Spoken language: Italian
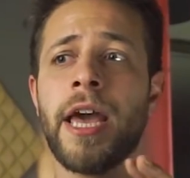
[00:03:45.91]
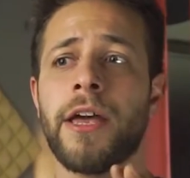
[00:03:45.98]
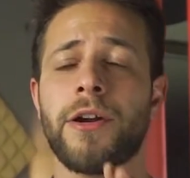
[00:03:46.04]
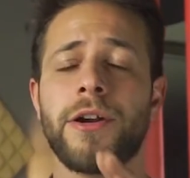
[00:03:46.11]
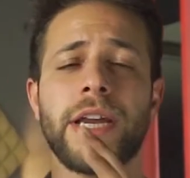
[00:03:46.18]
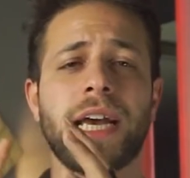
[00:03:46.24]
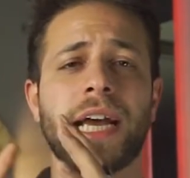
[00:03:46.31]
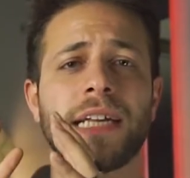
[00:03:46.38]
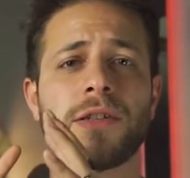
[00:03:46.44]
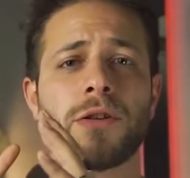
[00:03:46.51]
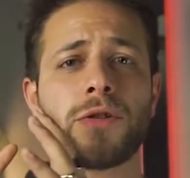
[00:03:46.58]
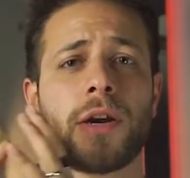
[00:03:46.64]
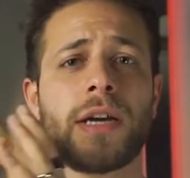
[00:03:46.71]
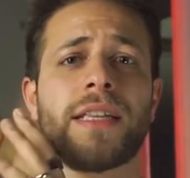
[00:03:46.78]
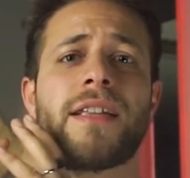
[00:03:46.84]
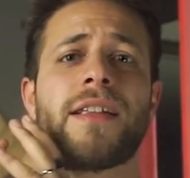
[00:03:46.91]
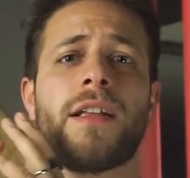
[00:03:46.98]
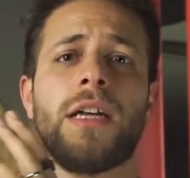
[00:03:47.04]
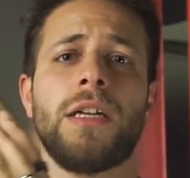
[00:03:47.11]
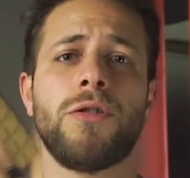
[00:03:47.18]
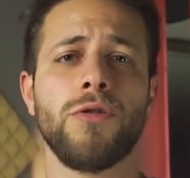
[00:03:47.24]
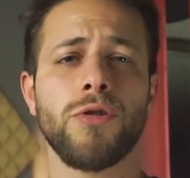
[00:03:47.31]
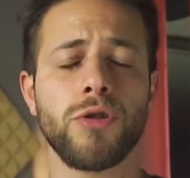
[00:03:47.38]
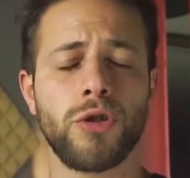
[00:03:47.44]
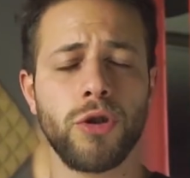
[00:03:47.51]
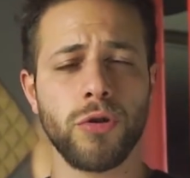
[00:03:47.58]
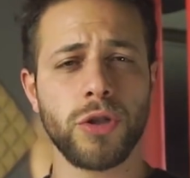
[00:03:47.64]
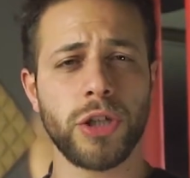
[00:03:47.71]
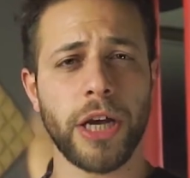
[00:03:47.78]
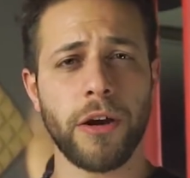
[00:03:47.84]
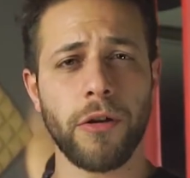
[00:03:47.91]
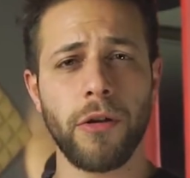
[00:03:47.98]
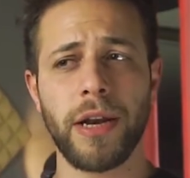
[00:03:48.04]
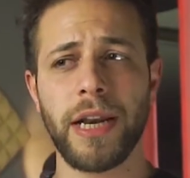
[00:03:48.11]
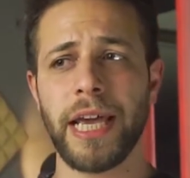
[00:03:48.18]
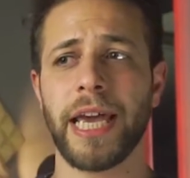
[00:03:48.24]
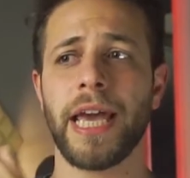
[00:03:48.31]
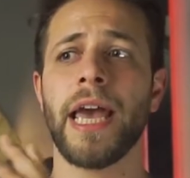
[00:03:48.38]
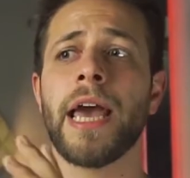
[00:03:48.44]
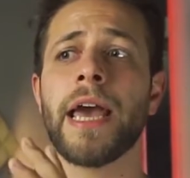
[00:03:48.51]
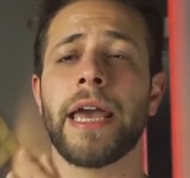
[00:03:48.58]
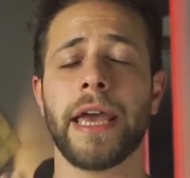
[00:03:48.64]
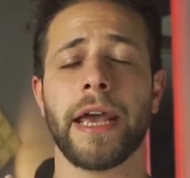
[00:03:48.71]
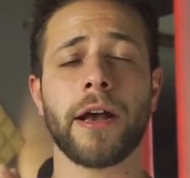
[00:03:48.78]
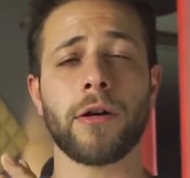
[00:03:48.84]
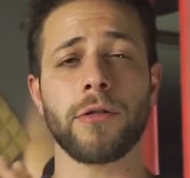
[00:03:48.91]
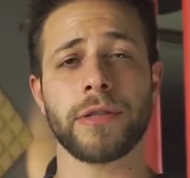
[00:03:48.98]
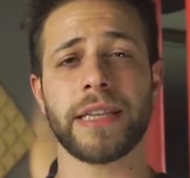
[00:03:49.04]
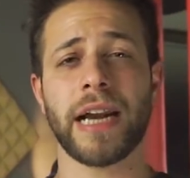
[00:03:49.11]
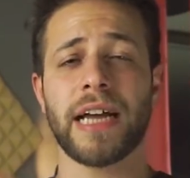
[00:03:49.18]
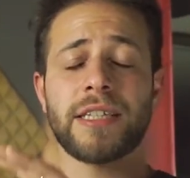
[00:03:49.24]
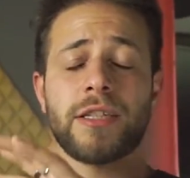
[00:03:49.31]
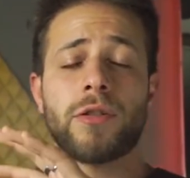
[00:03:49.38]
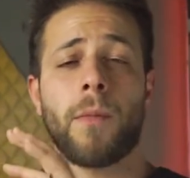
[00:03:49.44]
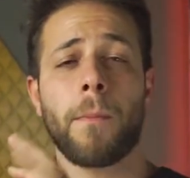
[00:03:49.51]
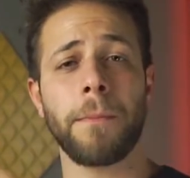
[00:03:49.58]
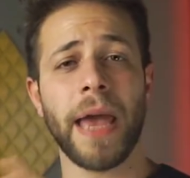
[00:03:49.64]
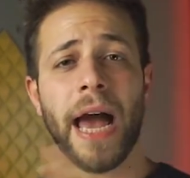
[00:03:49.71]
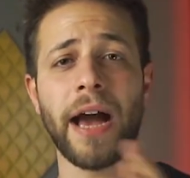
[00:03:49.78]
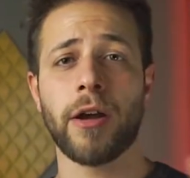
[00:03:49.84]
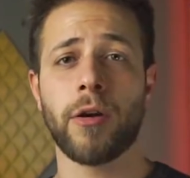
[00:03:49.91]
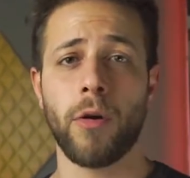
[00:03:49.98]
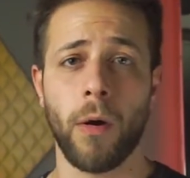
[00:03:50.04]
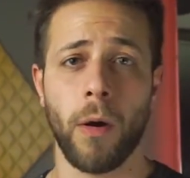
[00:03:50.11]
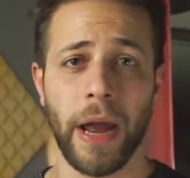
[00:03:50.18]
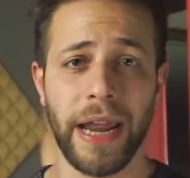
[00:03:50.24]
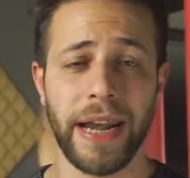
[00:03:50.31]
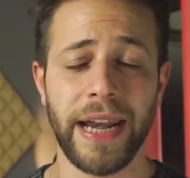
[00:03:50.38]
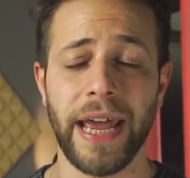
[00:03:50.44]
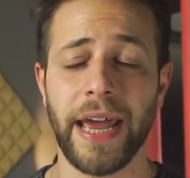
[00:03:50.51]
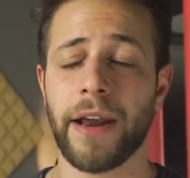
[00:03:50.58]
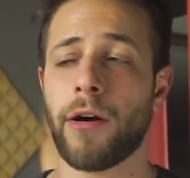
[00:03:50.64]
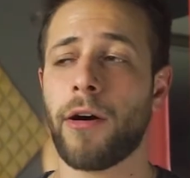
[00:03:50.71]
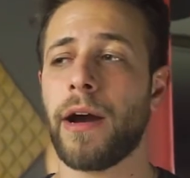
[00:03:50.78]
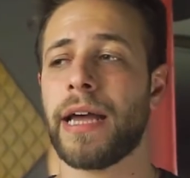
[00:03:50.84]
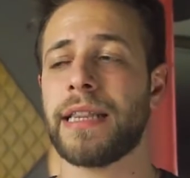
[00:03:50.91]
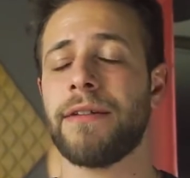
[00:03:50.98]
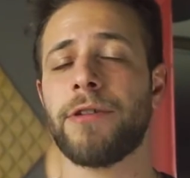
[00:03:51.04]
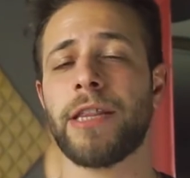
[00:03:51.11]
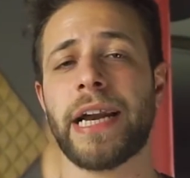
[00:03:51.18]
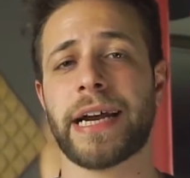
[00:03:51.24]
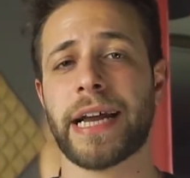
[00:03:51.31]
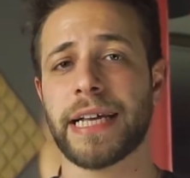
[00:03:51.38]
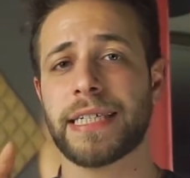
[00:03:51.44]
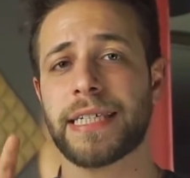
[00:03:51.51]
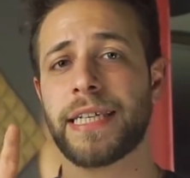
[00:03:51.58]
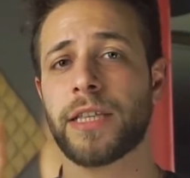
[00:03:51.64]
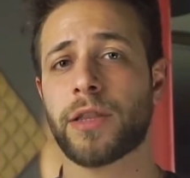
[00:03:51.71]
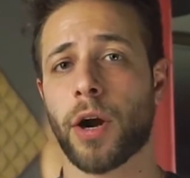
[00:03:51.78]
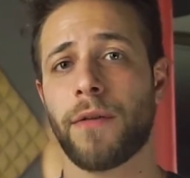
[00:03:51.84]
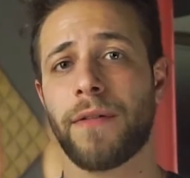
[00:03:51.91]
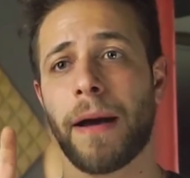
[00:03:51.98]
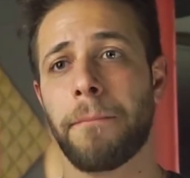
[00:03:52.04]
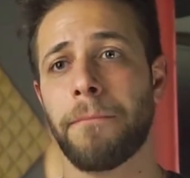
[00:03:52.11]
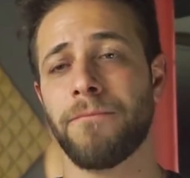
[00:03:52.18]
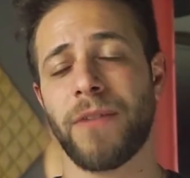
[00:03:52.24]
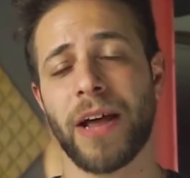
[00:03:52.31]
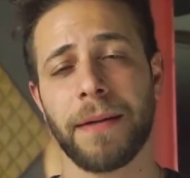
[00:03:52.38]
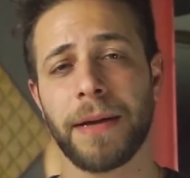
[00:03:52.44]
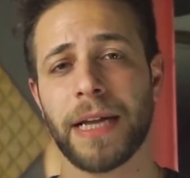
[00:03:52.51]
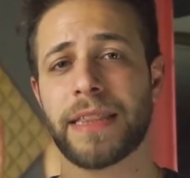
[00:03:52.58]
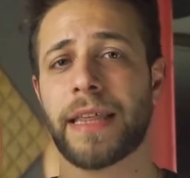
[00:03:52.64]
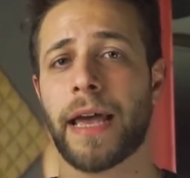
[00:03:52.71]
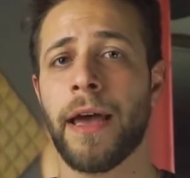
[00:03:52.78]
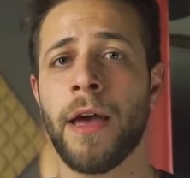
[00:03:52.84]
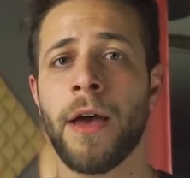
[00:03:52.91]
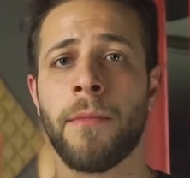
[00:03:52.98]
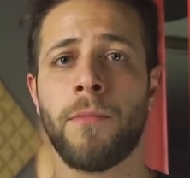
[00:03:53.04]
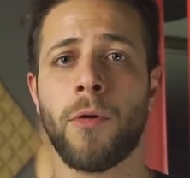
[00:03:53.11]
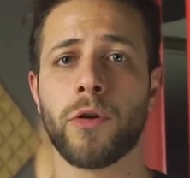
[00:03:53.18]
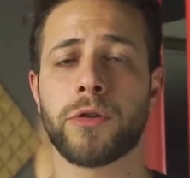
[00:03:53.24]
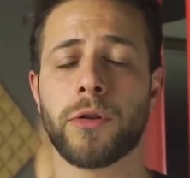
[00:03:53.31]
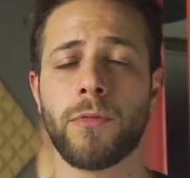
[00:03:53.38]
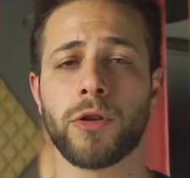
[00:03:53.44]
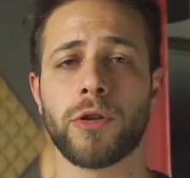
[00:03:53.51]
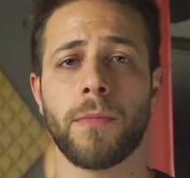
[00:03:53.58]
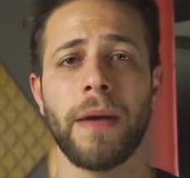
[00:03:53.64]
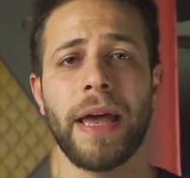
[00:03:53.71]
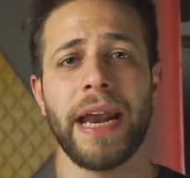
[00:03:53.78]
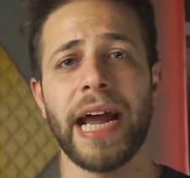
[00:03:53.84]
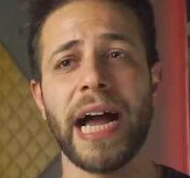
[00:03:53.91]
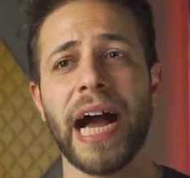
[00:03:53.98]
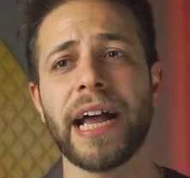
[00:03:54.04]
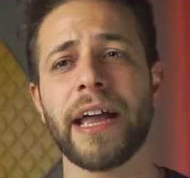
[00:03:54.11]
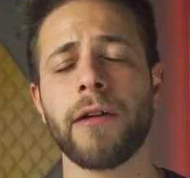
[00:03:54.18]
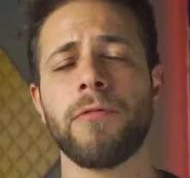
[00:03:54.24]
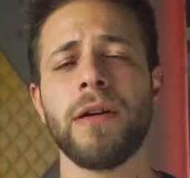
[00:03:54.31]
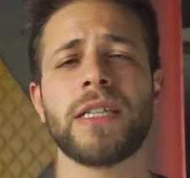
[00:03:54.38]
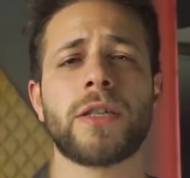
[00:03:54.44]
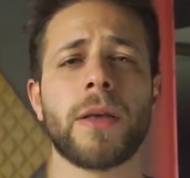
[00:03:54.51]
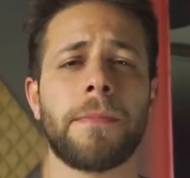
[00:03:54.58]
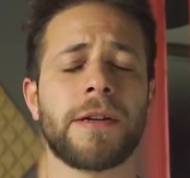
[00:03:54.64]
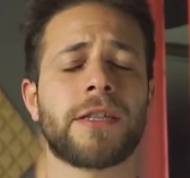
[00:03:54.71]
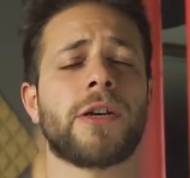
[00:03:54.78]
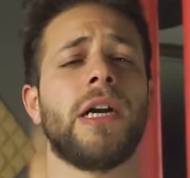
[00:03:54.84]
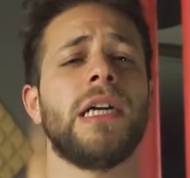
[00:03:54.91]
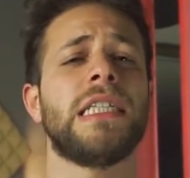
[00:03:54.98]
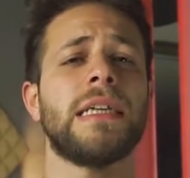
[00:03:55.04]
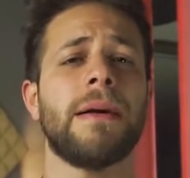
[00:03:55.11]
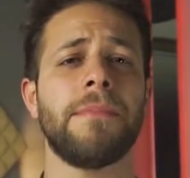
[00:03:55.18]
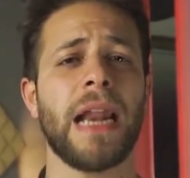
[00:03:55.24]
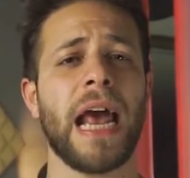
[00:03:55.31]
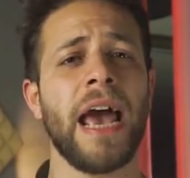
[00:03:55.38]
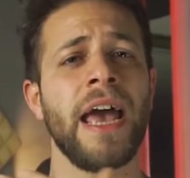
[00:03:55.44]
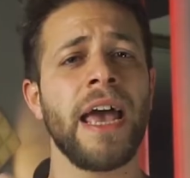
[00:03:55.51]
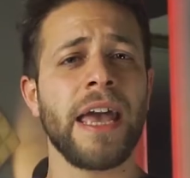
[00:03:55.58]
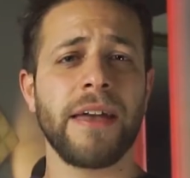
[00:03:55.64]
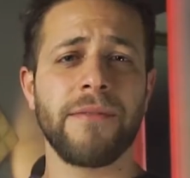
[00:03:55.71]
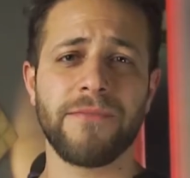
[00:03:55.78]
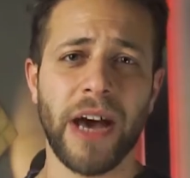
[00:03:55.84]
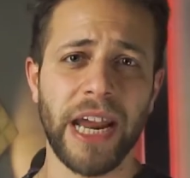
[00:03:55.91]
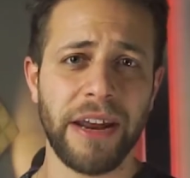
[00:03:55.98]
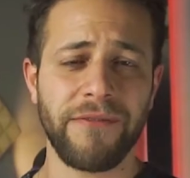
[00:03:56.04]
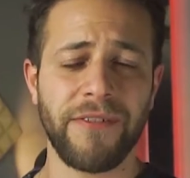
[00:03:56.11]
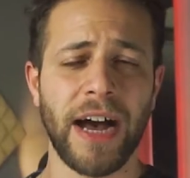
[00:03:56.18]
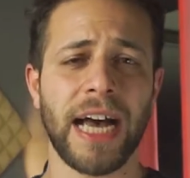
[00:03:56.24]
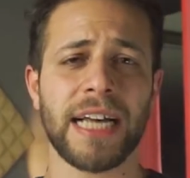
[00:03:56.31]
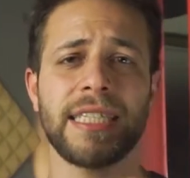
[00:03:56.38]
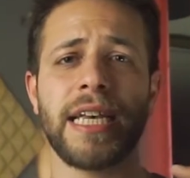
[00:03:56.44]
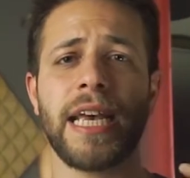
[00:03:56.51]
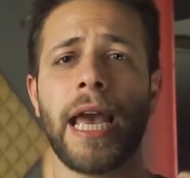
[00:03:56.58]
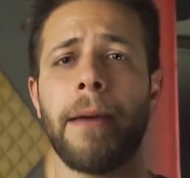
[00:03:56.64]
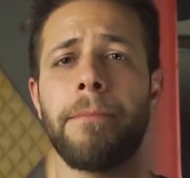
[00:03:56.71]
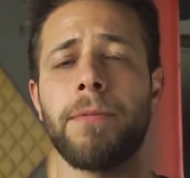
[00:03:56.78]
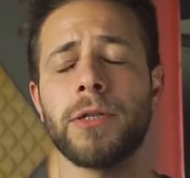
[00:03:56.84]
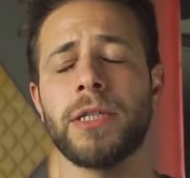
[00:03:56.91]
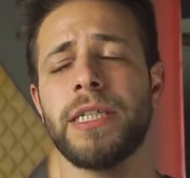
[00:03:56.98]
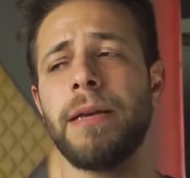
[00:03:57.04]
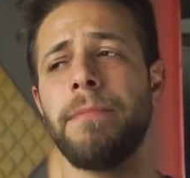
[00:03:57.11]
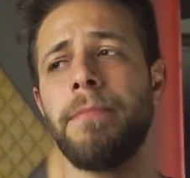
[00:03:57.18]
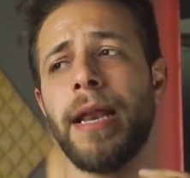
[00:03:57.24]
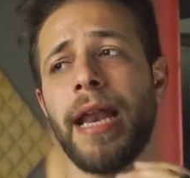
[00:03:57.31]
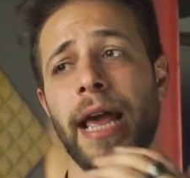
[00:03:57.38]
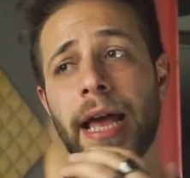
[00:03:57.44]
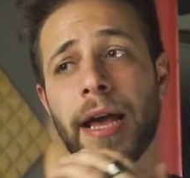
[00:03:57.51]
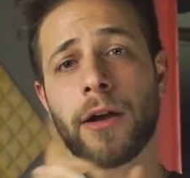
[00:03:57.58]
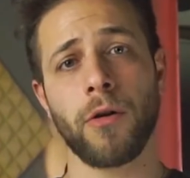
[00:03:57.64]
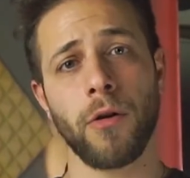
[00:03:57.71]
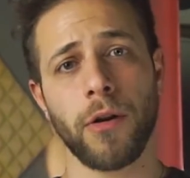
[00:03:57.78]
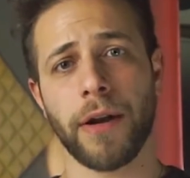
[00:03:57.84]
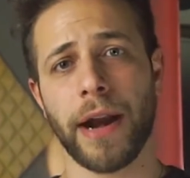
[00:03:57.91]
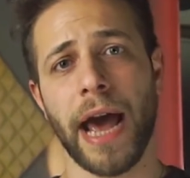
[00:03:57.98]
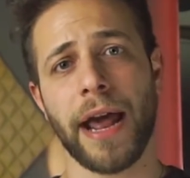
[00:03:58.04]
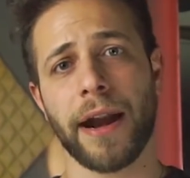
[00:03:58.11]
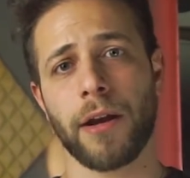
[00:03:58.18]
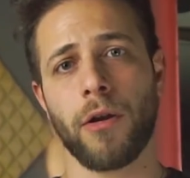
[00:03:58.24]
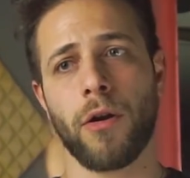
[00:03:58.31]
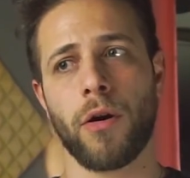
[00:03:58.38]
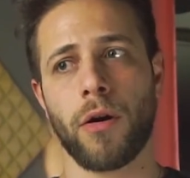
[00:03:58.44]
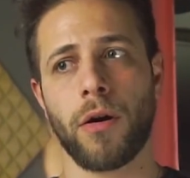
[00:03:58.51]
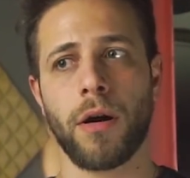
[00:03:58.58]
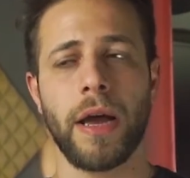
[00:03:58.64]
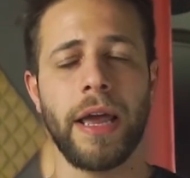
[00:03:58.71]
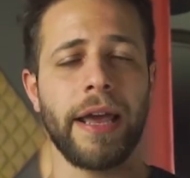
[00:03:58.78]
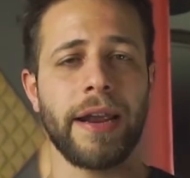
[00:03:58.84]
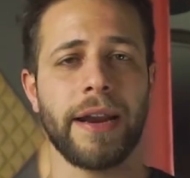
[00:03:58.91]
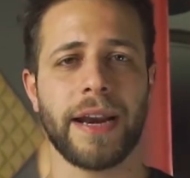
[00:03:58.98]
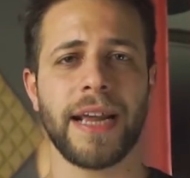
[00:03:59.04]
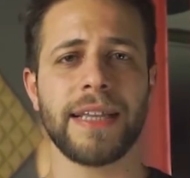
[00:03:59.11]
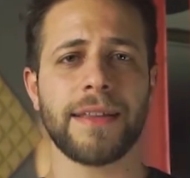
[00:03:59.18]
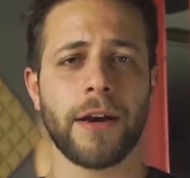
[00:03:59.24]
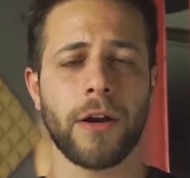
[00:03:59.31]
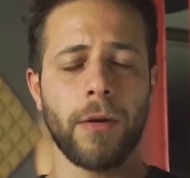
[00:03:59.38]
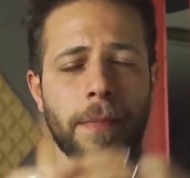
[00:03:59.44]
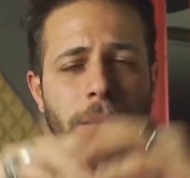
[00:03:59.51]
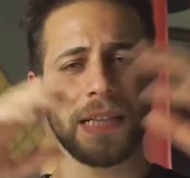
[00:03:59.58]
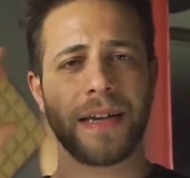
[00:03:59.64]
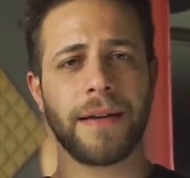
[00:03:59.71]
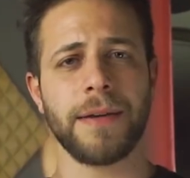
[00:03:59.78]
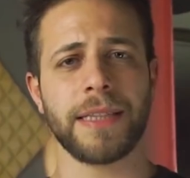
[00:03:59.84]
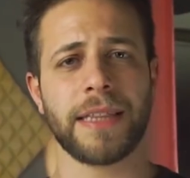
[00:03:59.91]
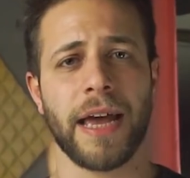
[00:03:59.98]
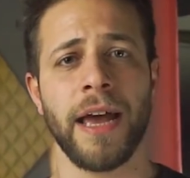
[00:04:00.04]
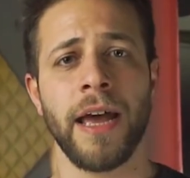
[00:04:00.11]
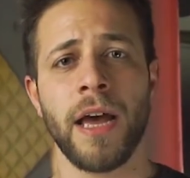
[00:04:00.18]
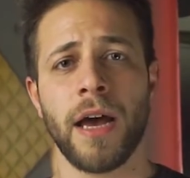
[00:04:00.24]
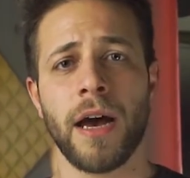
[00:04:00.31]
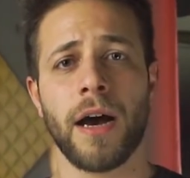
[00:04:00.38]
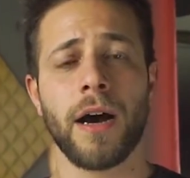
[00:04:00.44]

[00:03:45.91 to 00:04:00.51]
In ogni caso sono andato ad aggiungerlo lì in contrasto bianco e nero e devo dire che si trova veramente molto molto bene, anche questo è personalizzabile in varie fasi, è possibile colorarlo e renderlo praticamente praticamente uh,